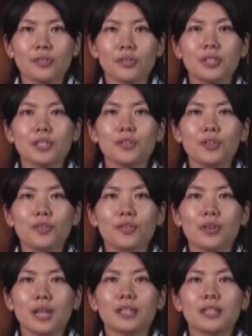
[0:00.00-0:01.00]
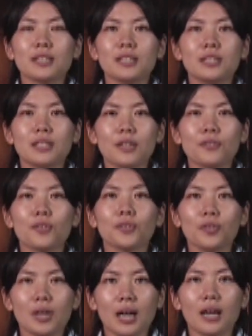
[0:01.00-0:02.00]
そしてそれを形にしていく
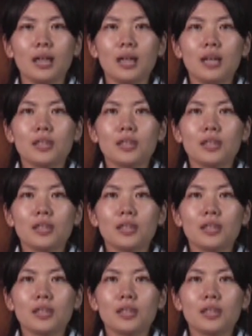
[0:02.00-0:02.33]
ことが